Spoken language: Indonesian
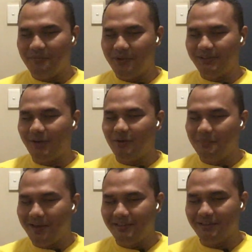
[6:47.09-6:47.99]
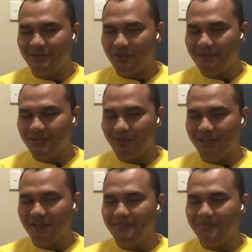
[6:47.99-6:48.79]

nggak boleh terlalu banyak suruh masukin ke